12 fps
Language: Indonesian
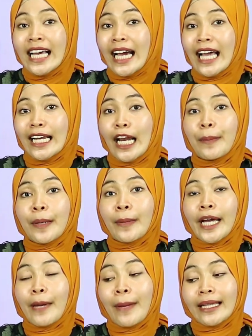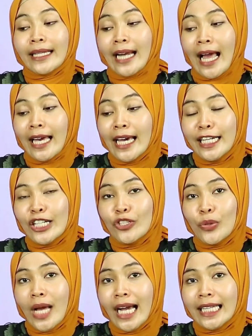Karena lebih menghemat tenaga dan
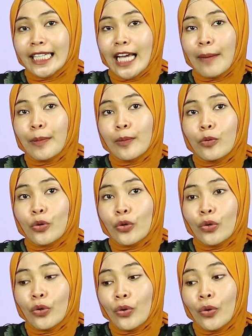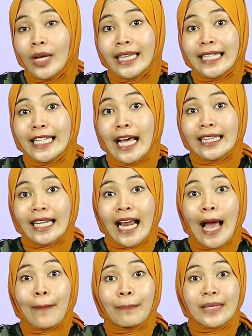juga ketika berburu tidak
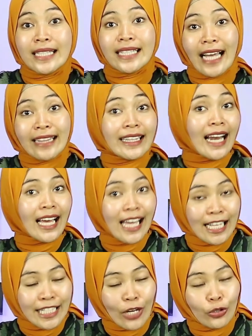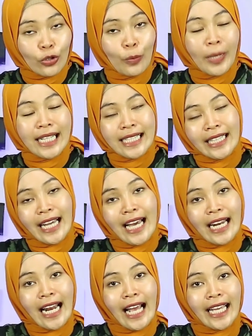terhabiskan tenaganya untuk mengisi
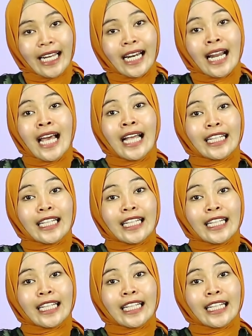tekanan angin,